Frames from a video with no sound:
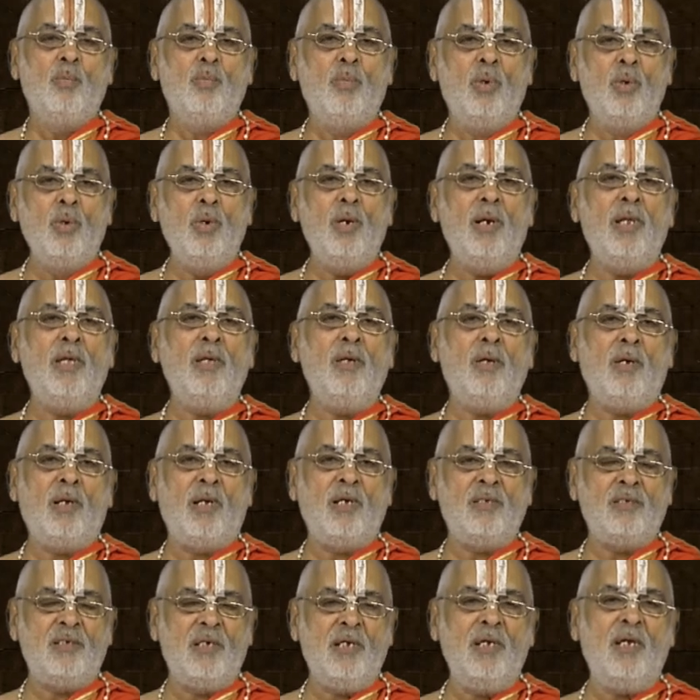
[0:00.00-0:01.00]
మునుల
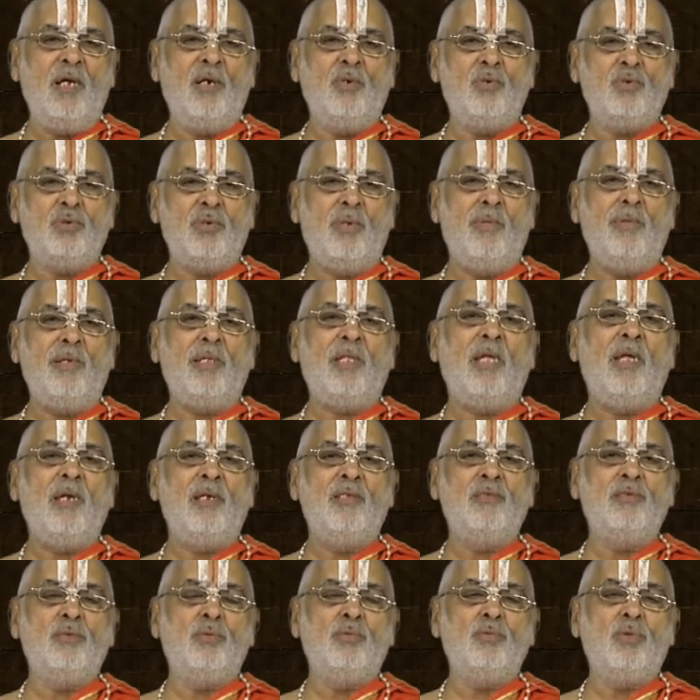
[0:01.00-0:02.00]
యొక్క శంకకు
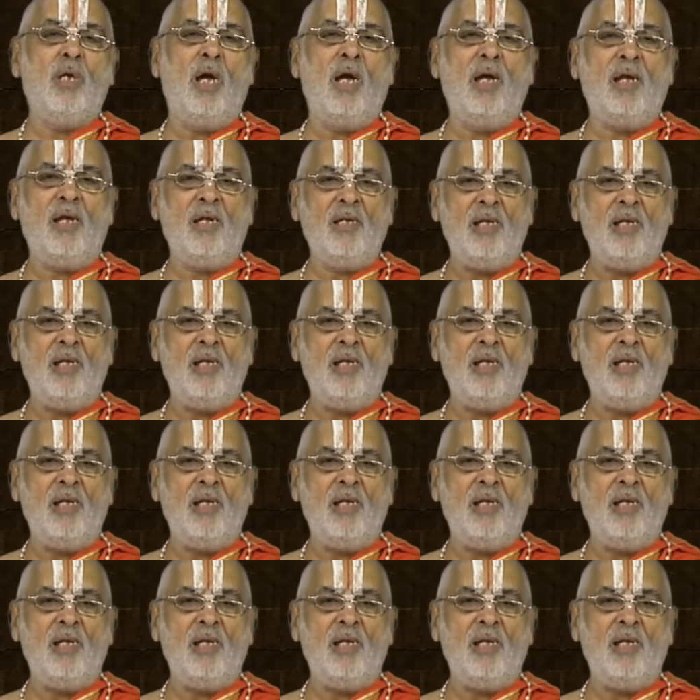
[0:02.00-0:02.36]
సమాధానం చెబుతూ